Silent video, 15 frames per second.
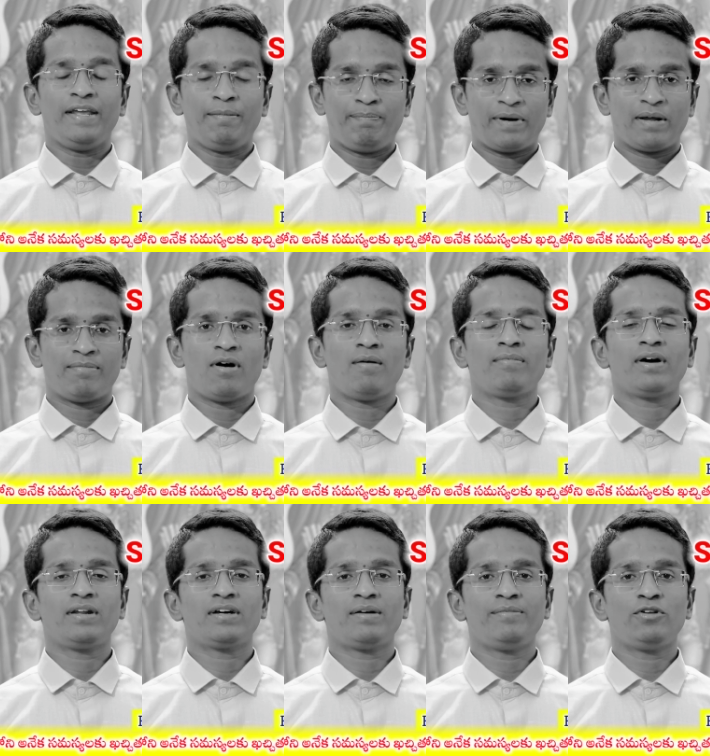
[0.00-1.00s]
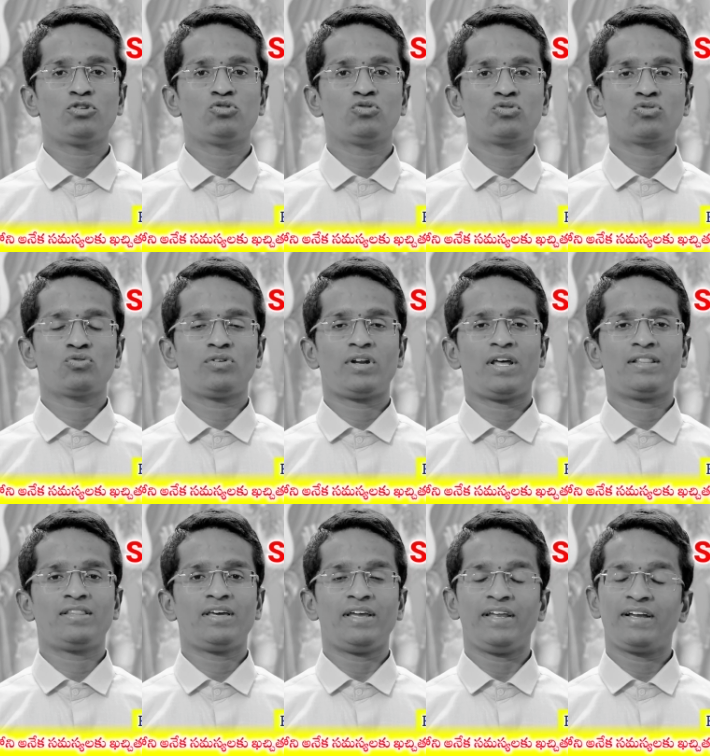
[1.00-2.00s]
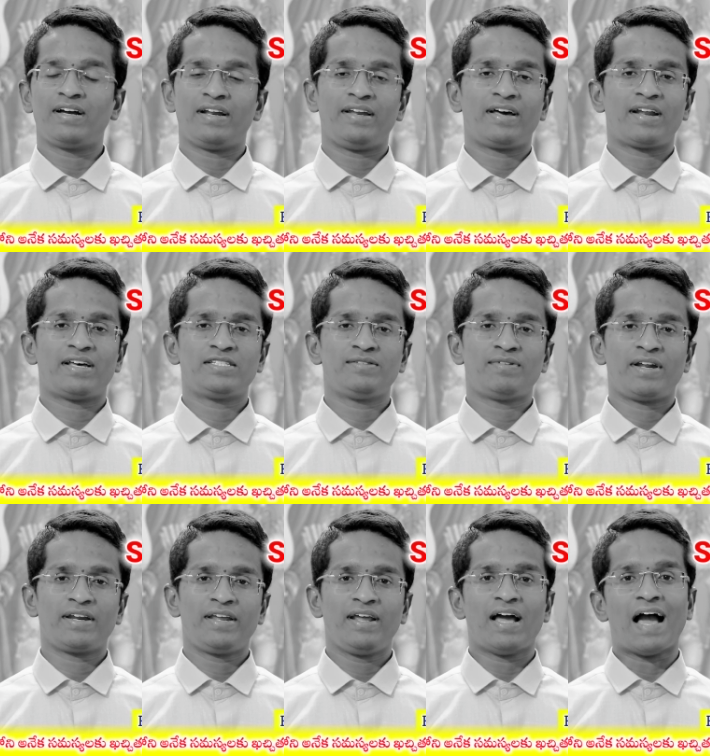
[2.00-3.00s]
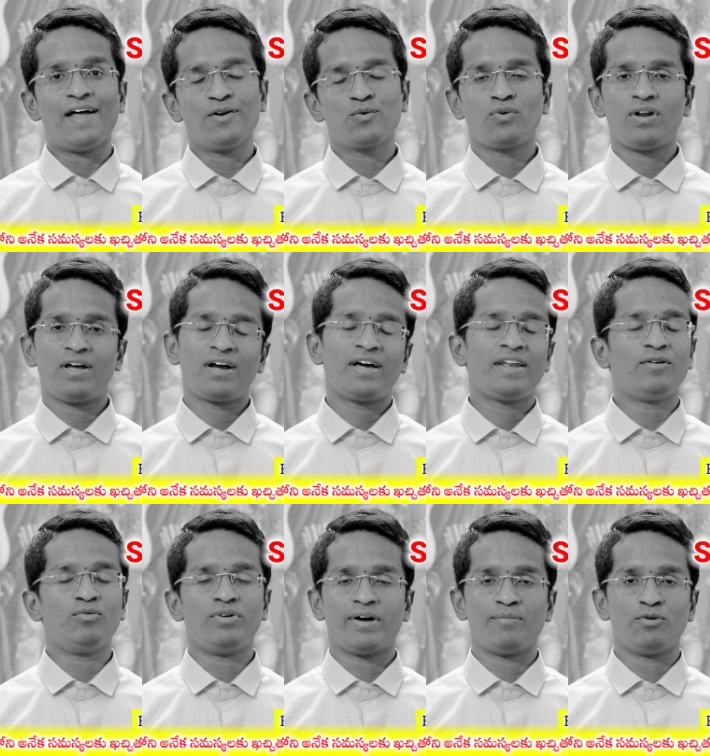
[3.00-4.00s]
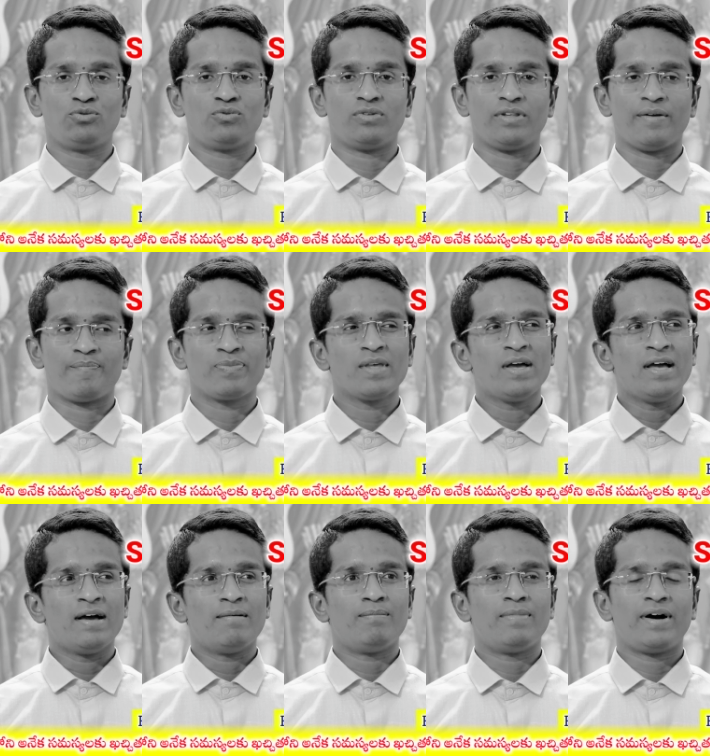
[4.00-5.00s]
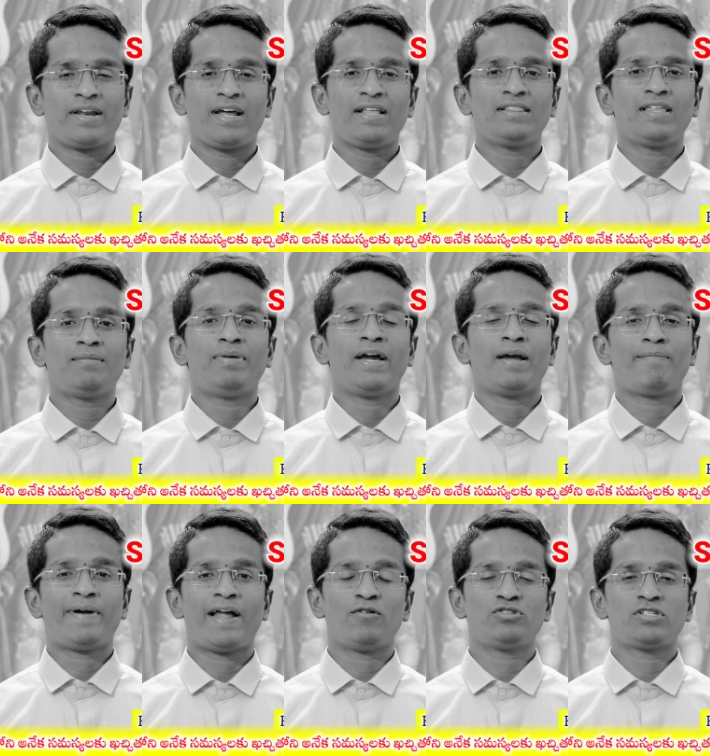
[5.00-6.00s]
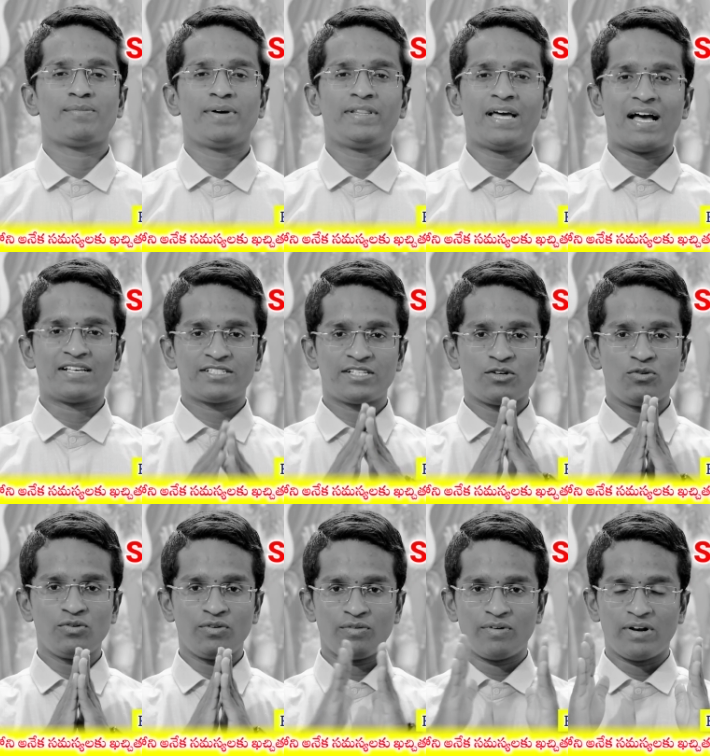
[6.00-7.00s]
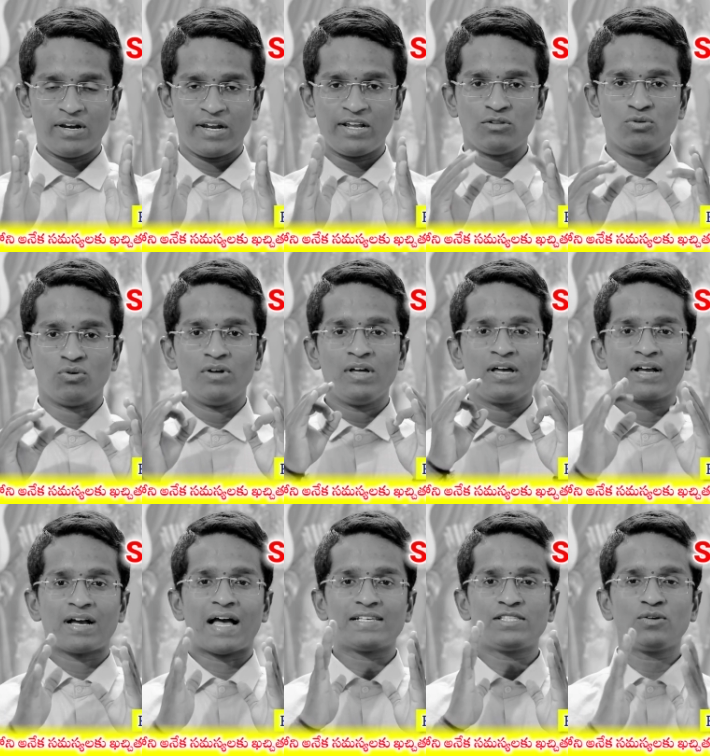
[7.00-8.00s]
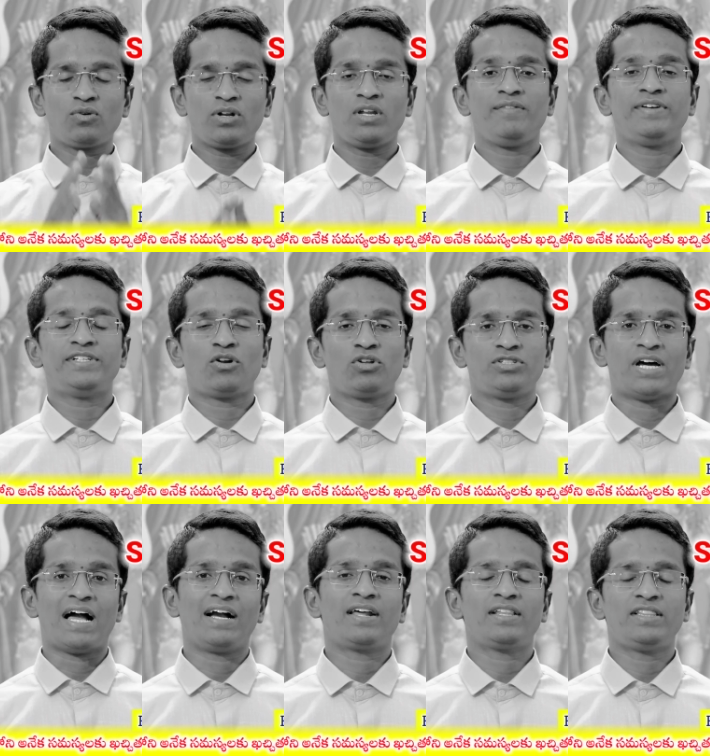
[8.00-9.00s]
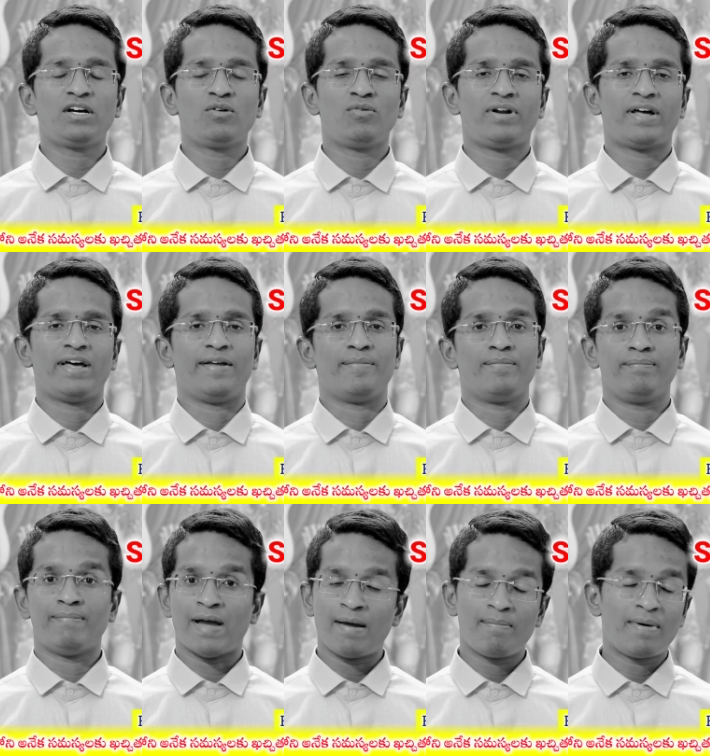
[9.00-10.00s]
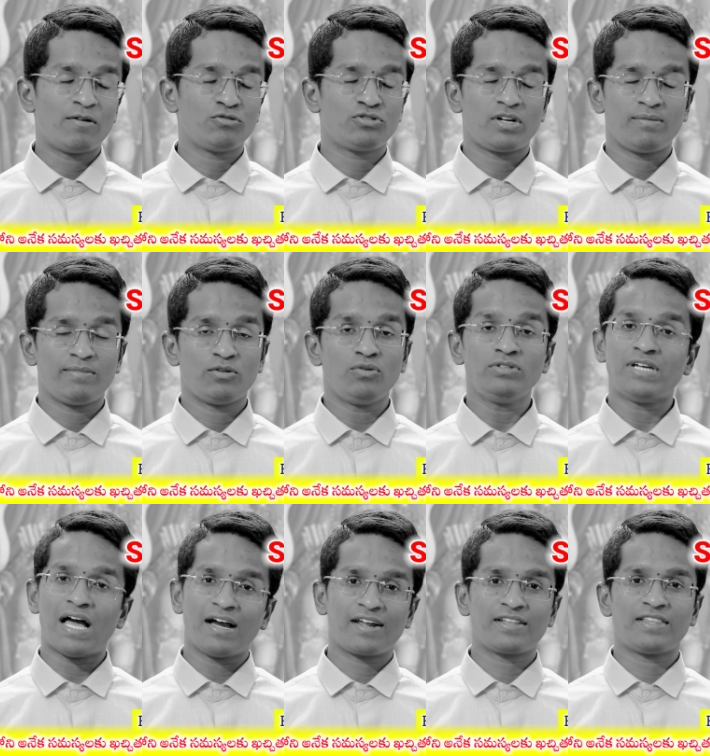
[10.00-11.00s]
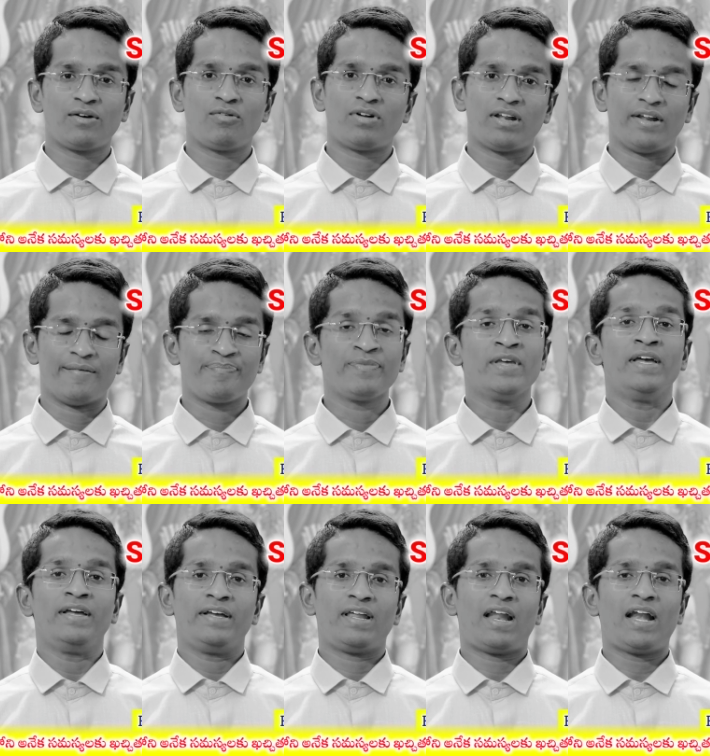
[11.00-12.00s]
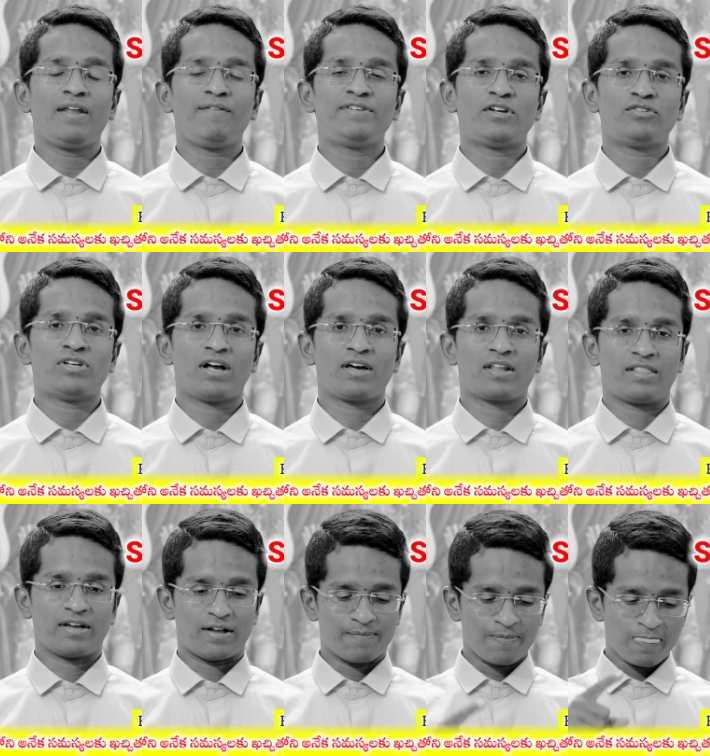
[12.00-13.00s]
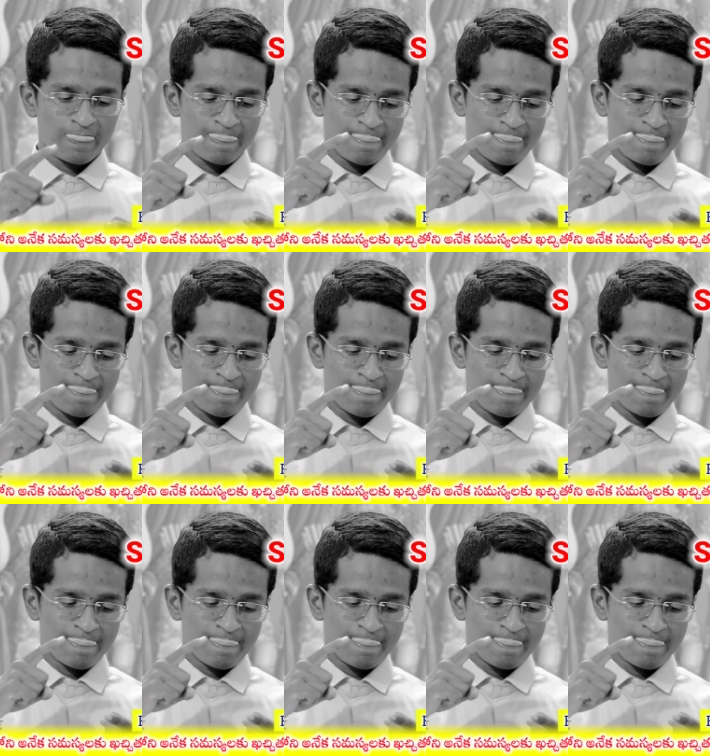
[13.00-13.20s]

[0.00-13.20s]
ఈ ప్రభావం కనుక మీరు చూసుకున్నట్లయితే ఈ కన్యారాశి వారికి అనుకూలంగానే ఉండబోతుంది మరి అంత భయపడే అవసరం అయితే అస్సలు లేదు కాస్త కొన్ని విషయాలు జాగ్రత్తగా ఉండాలి భయపడే అవసరం లేదు జాగ్రత్తగా ఉండాలి ఎలాంటి విషయాలు జాగ్రత్తగా